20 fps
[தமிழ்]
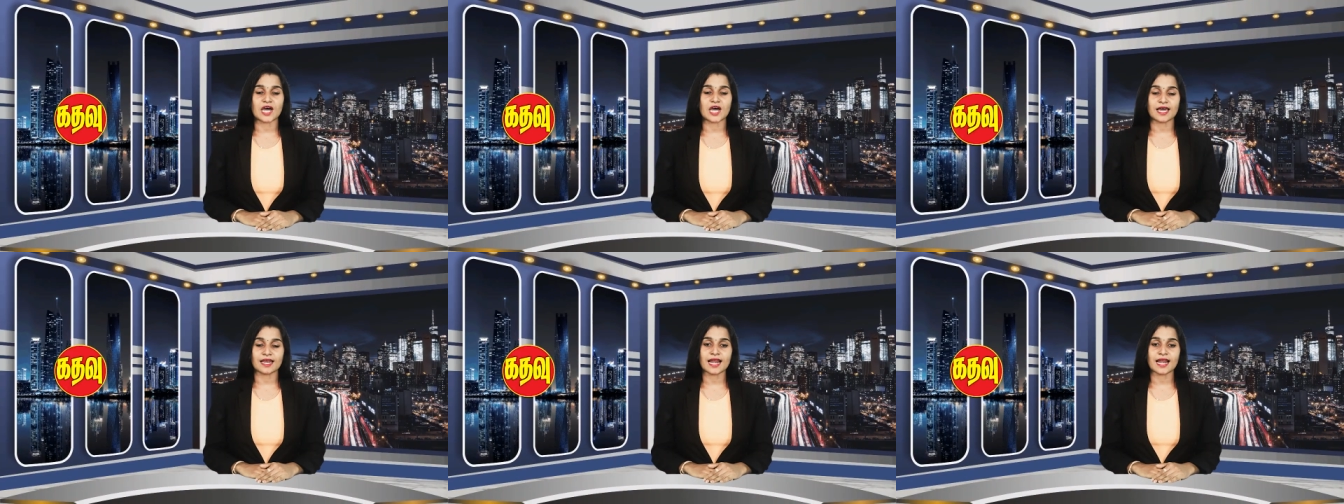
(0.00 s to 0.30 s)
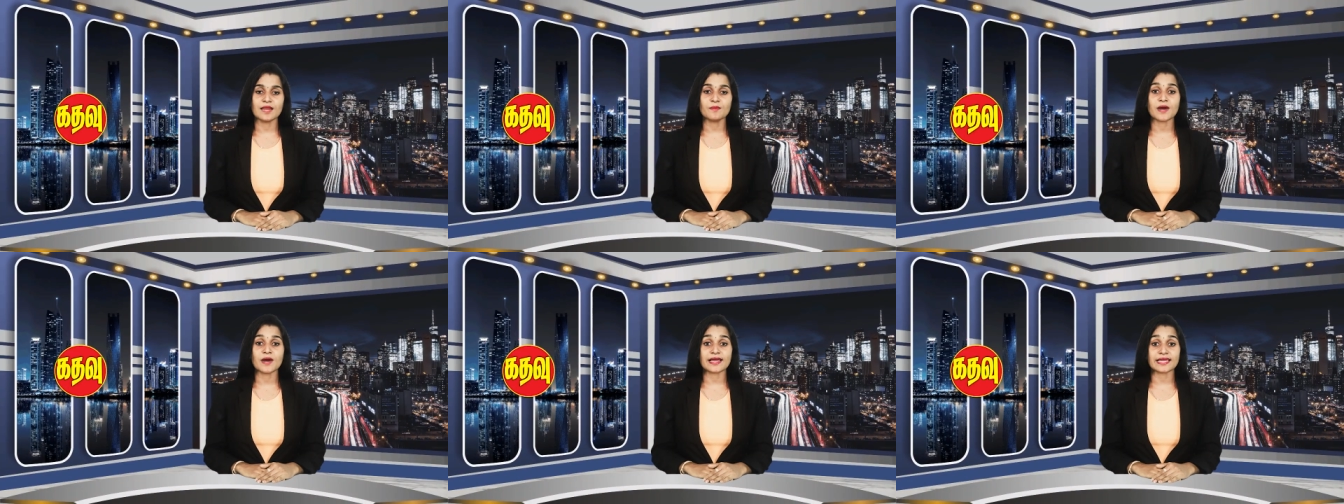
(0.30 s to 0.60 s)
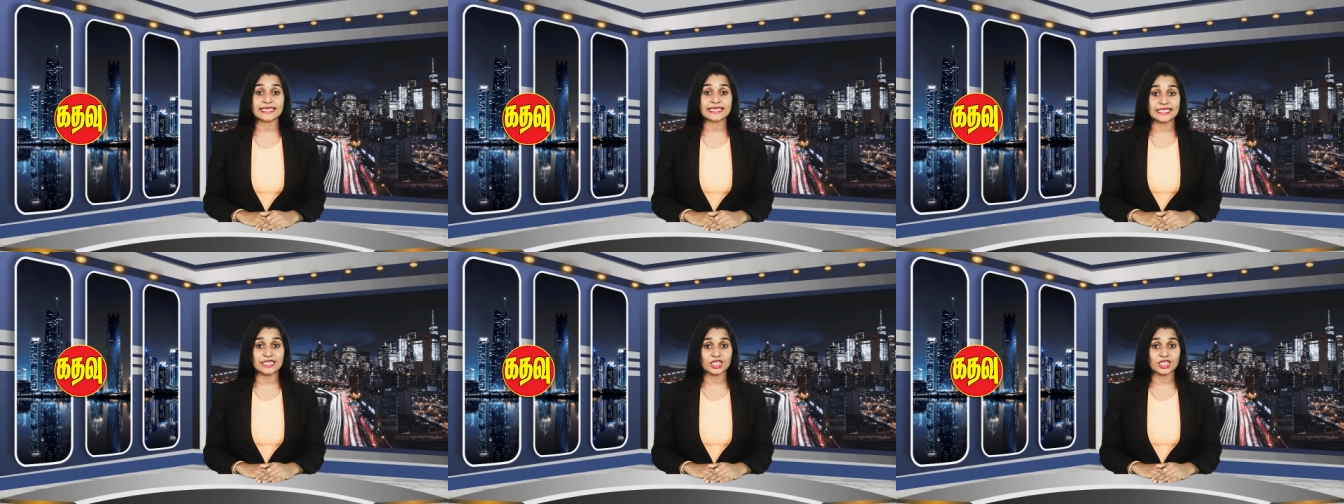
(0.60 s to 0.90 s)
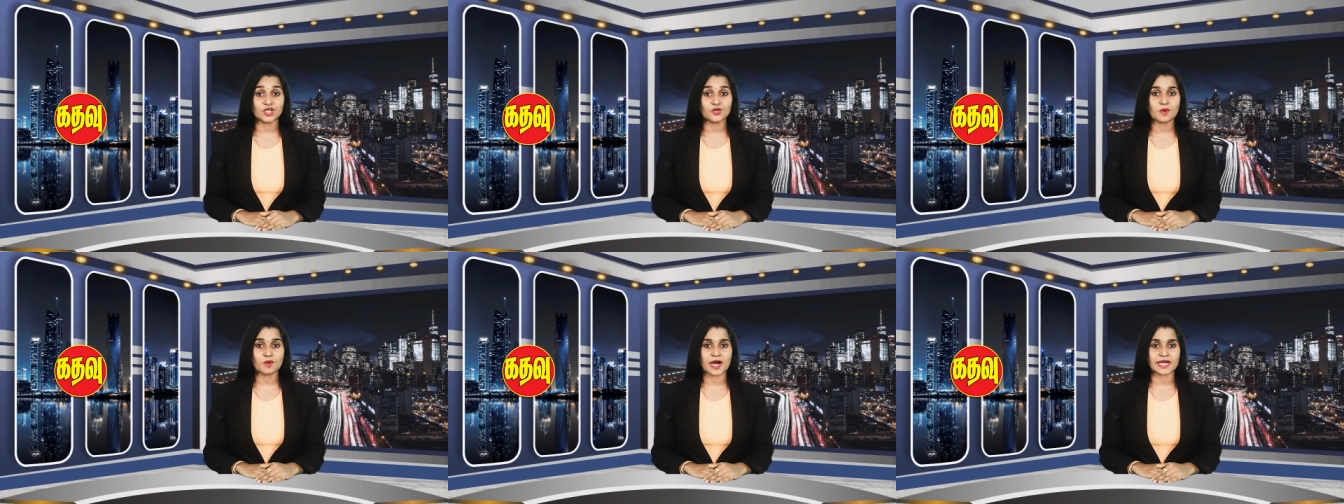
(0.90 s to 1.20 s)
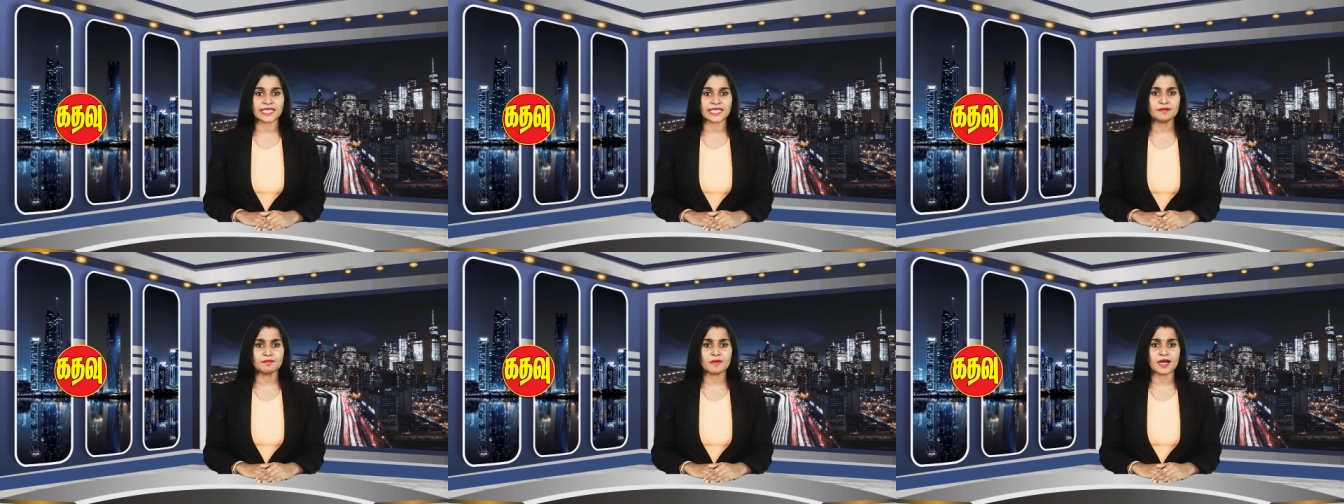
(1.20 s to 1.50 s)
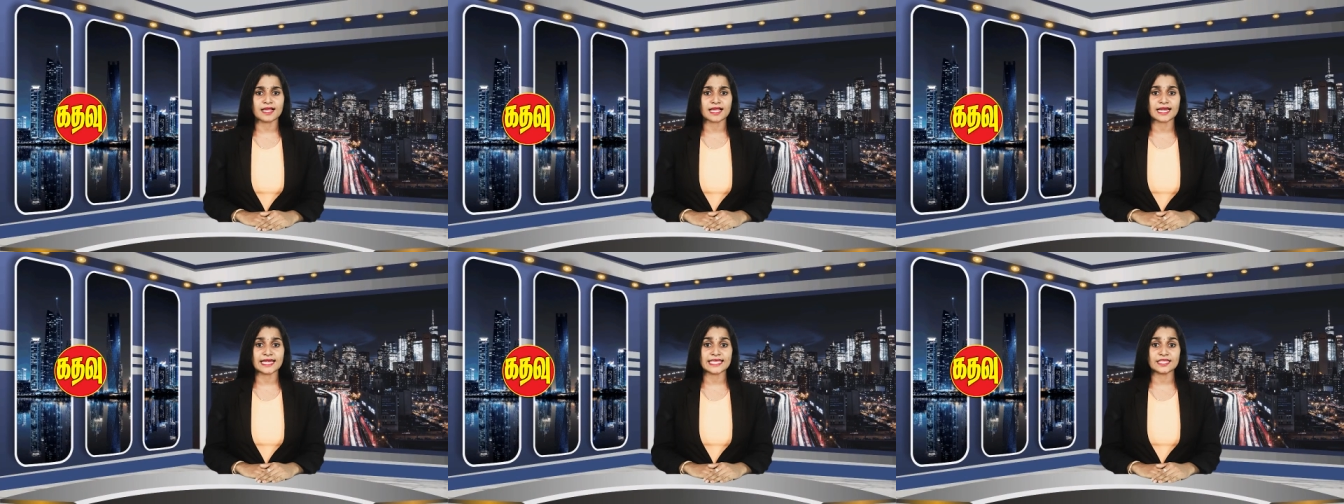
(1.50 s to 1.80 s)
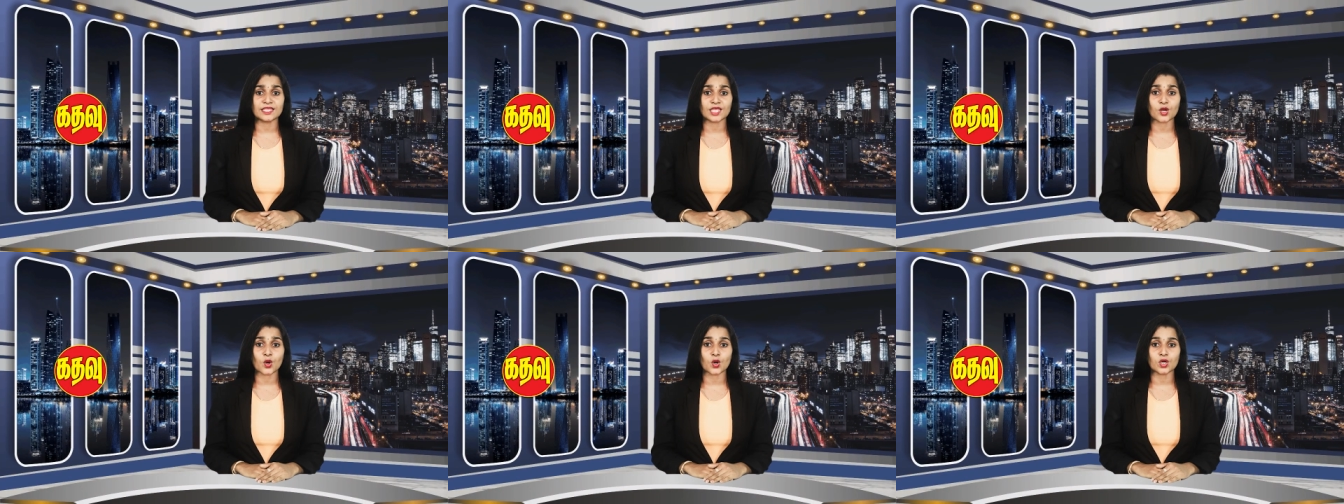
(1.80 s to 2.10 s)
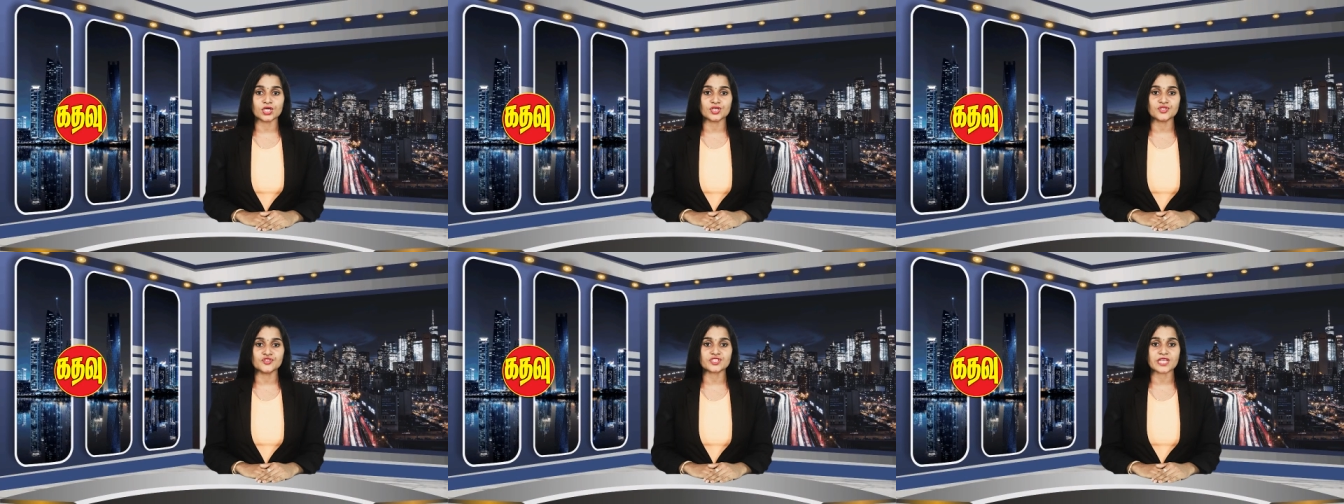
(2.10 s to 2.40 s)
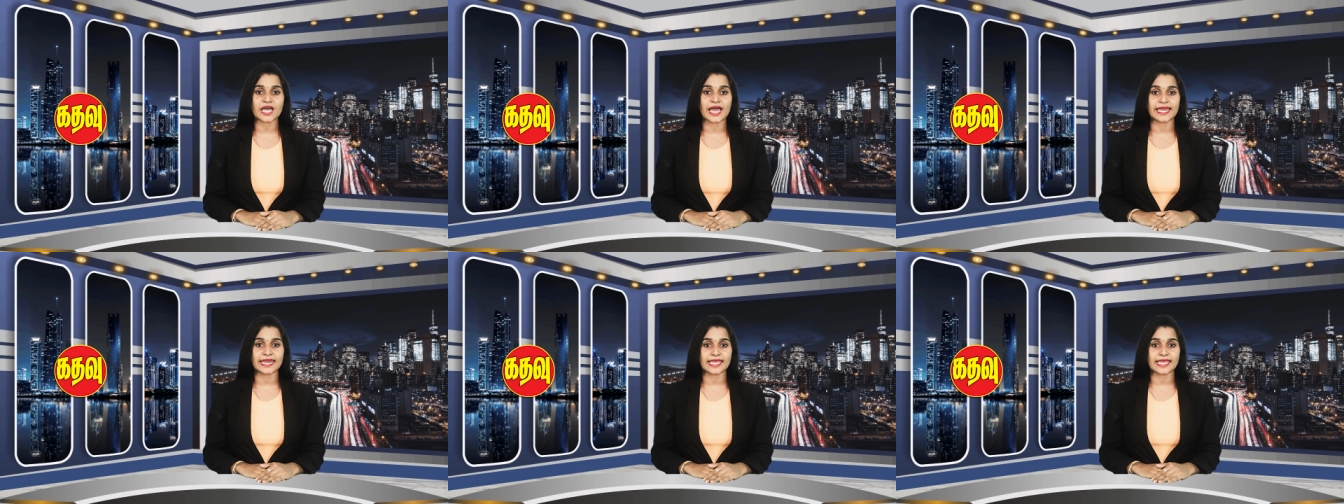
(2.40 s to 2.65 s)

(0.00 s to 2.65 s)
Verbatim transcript: தாராளமாக இருக்குமாயின் மக்கள் எதிர்கொள்கின்ற